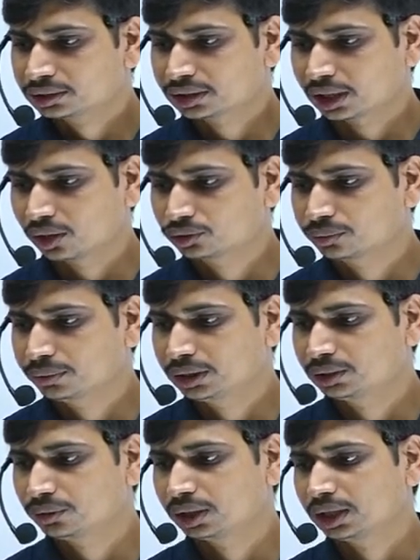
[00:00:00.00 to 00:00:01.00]
साउथ में ही
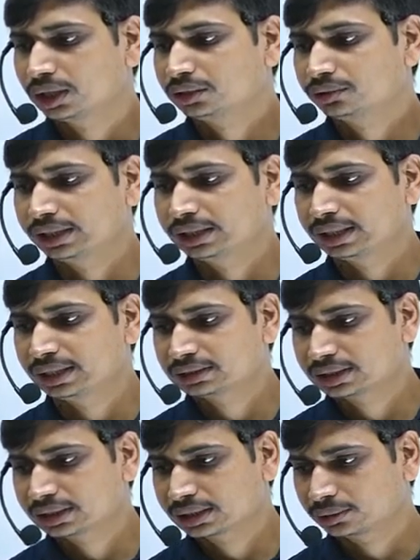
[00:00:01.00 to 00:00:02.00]
होगा तो यानी
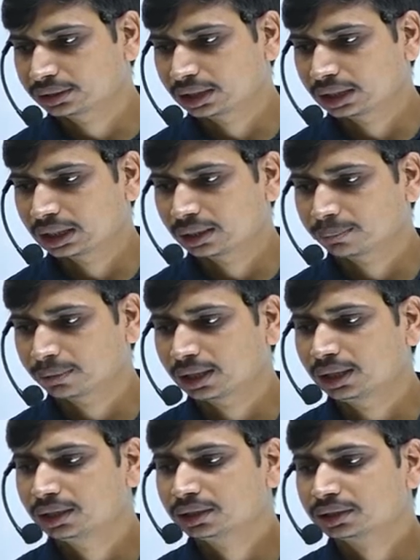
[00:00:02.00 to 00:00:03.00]
आंसर क्या हो जाएगा
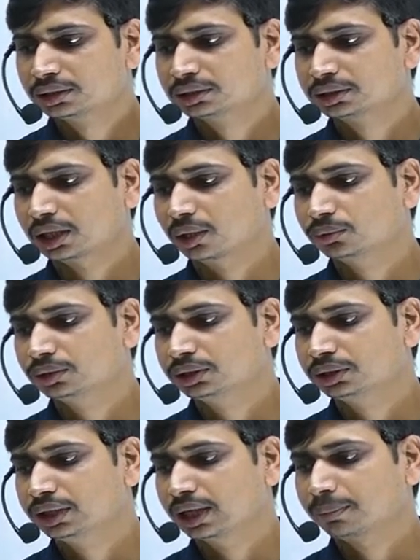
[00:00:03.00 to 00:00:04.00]
आपका साउथ
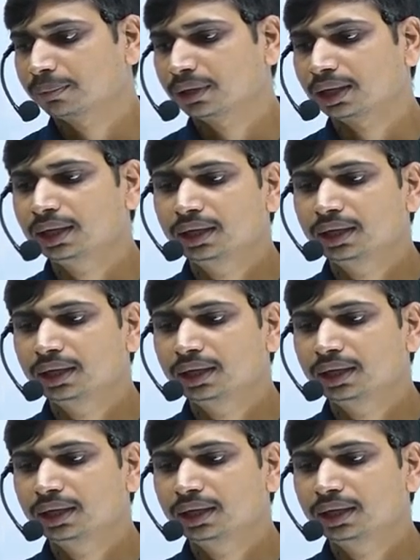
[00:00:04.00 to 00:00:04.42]
ये आपका